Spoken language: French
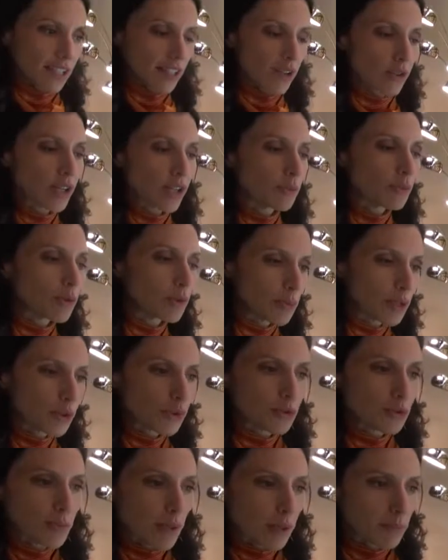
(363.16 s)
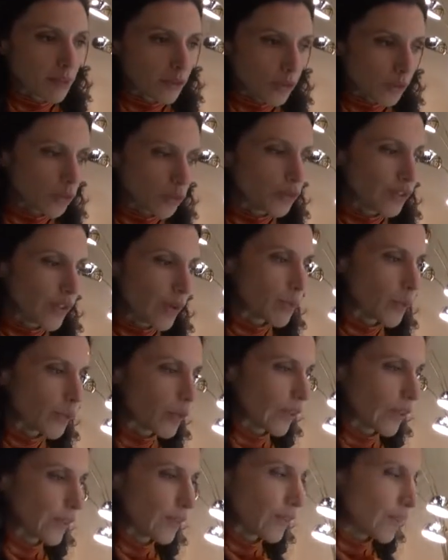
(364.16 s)
est euh, l'émule minute permettant notamment
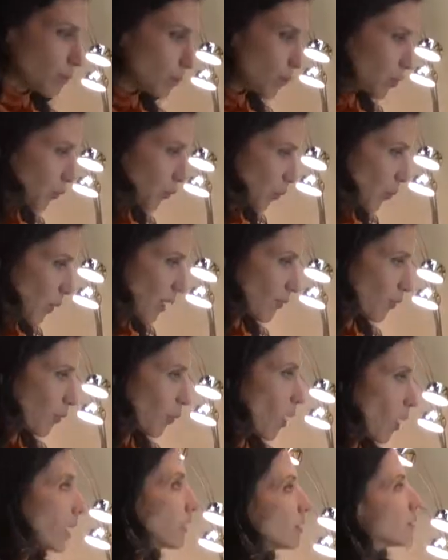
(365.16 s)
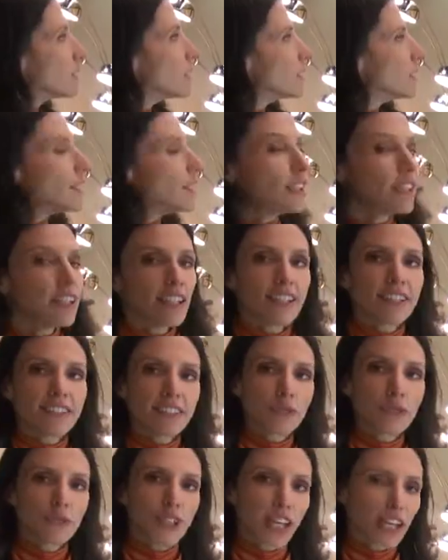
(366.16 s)
des émulsions à froid.
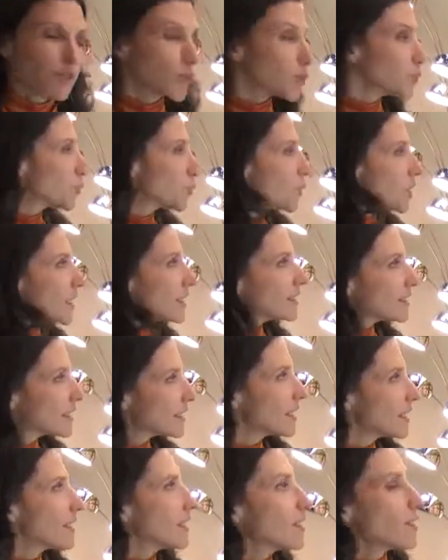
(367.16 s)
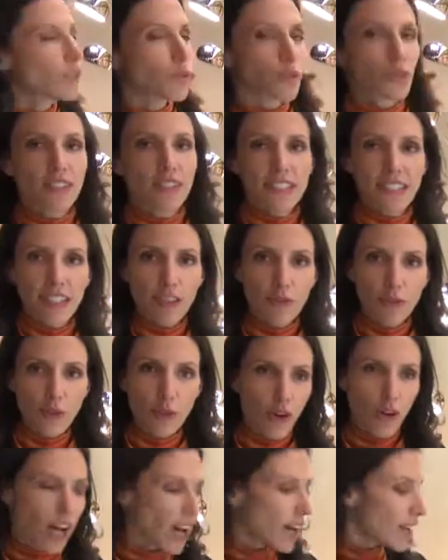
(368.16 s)
Ici, nous arrivons sur les cires, donc cire
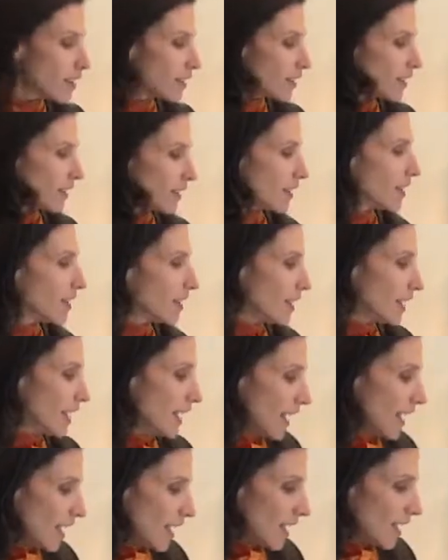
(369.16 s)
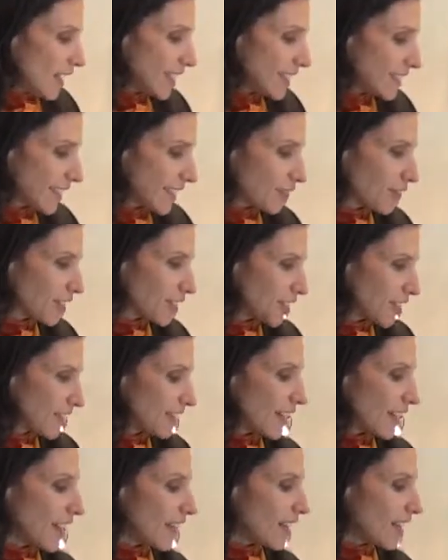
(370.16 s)
florale, les cires
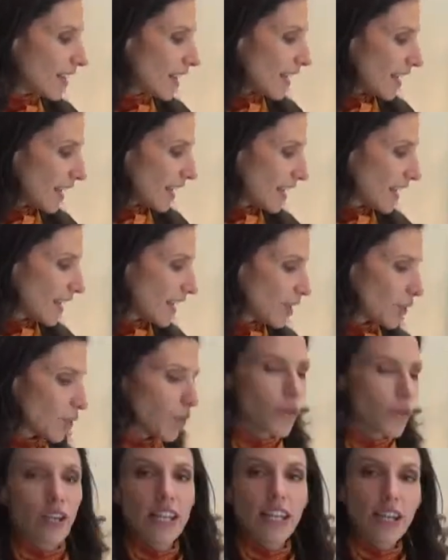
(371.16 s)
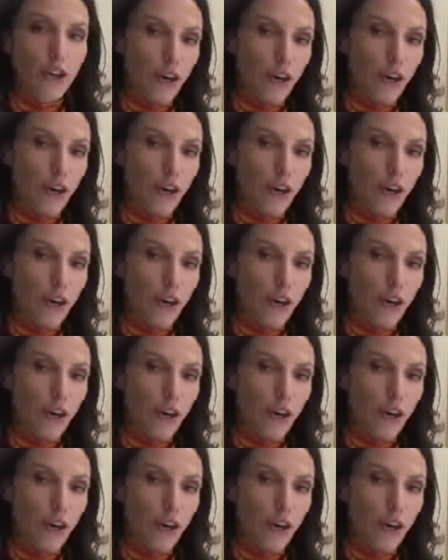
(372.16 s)
végétales et euh, les